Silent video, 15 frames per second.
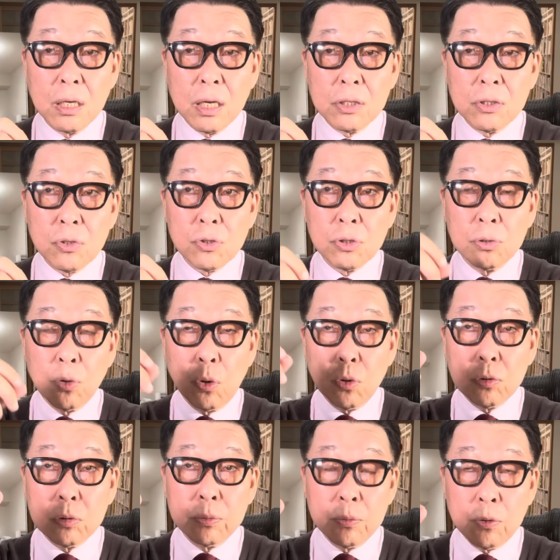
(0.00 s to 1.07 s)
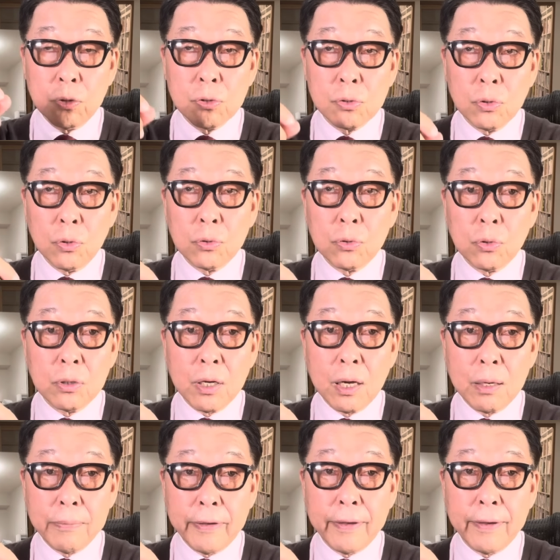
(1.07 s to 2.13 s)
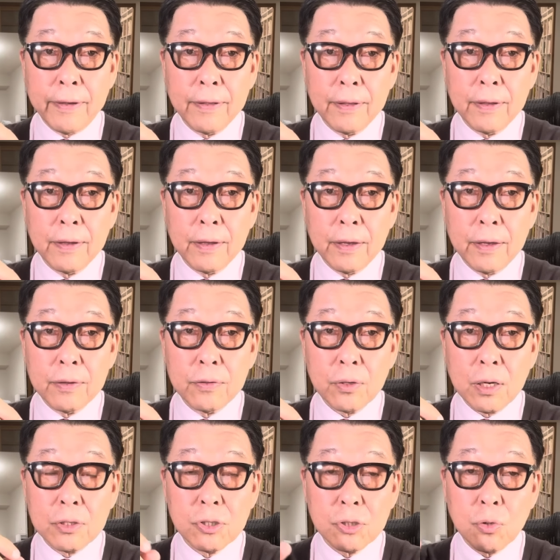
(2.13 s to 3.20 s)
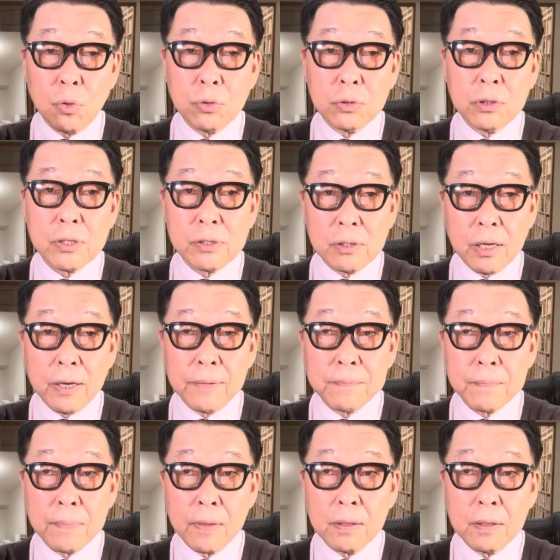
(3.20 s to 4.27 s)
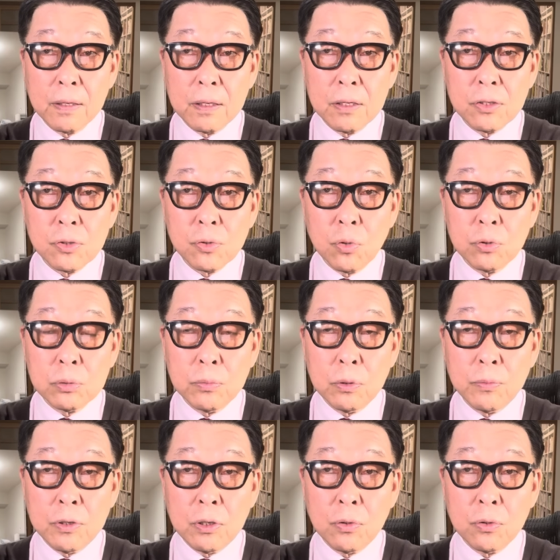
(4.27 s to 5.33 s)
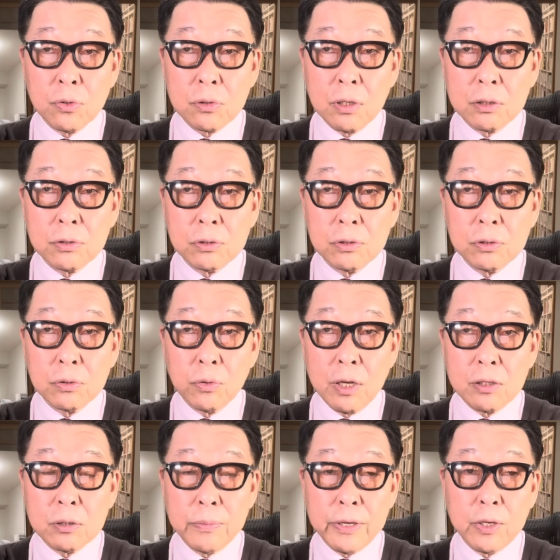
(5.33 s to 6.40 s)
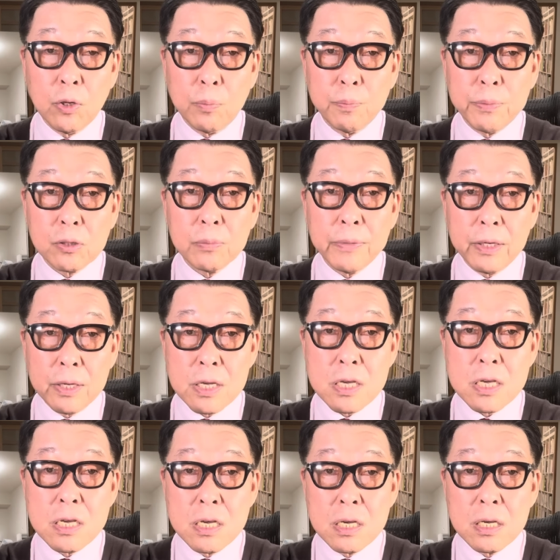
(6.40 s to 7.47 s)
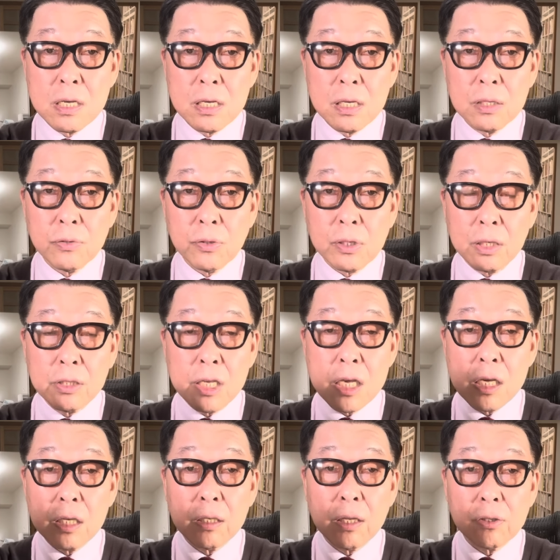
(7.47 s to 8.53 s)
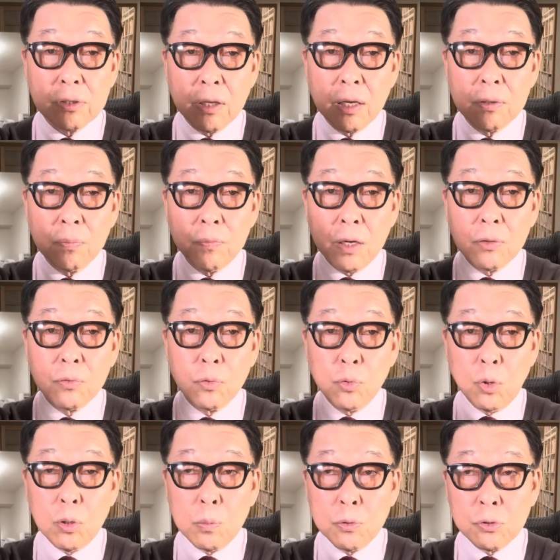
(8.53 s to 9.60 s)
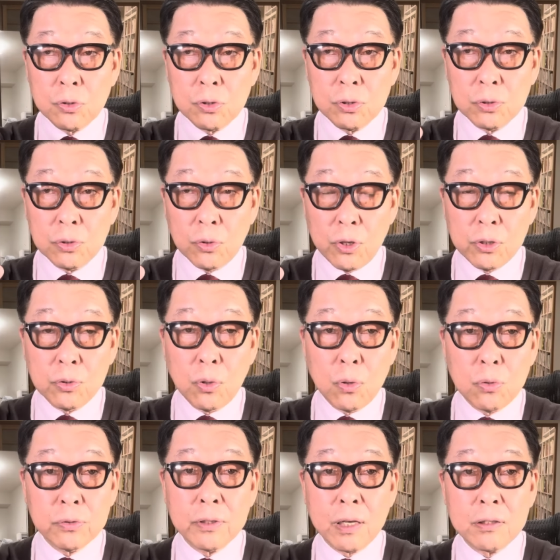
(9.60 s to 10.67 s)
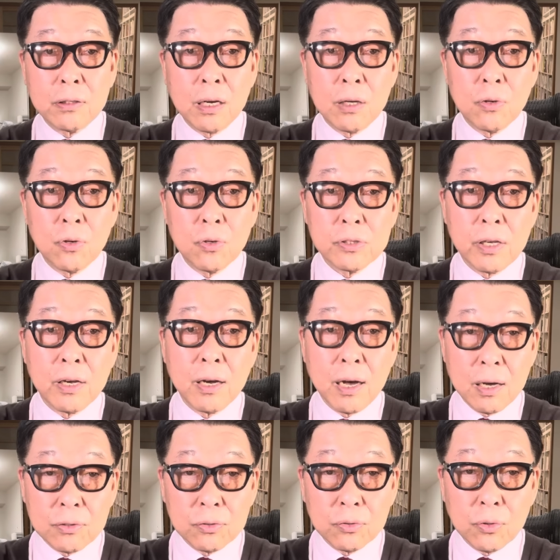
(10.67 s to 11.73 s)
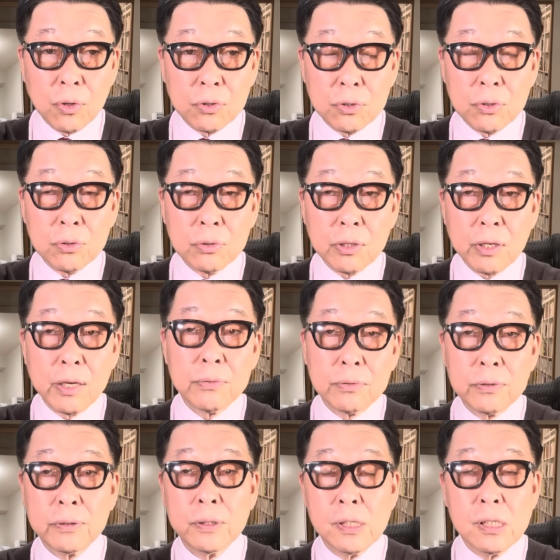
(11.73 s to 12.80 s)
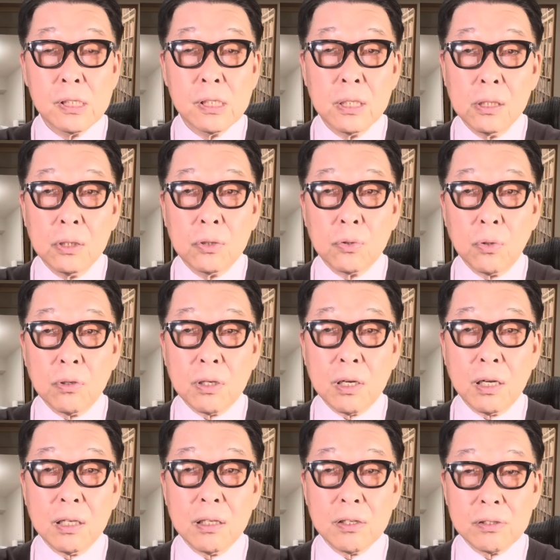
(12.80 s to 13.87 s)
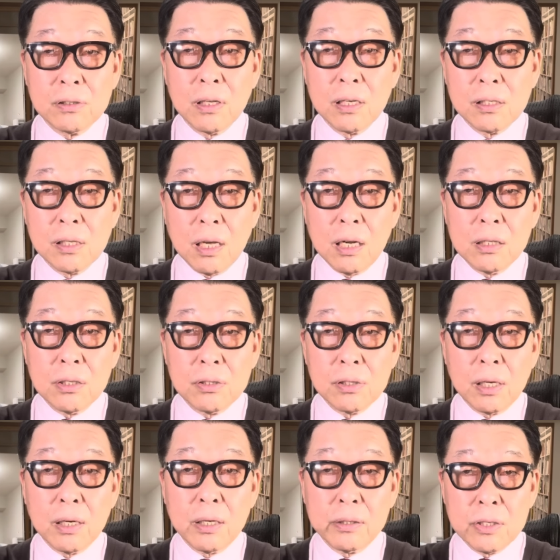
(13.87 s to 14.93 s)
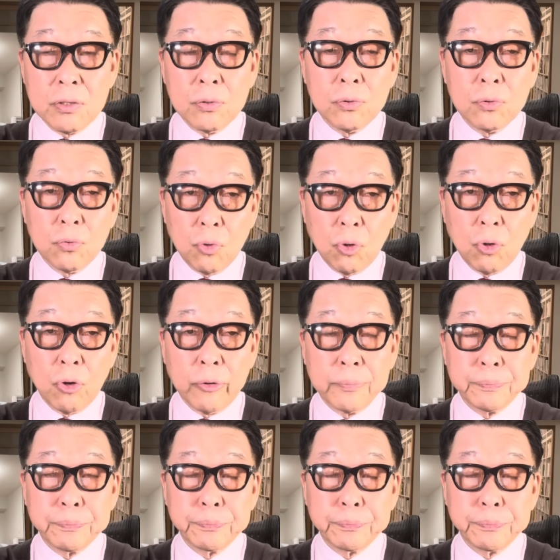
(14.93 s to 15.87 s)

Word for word: 九州の北部も相当な雨、それから四国ですね。四国もまあおそらく500ミリ、600ミリ、えそれから近畿ですね。だからどこもすごい豪雨になる可能性があるという台風。それからですね、さらにさらに言うと、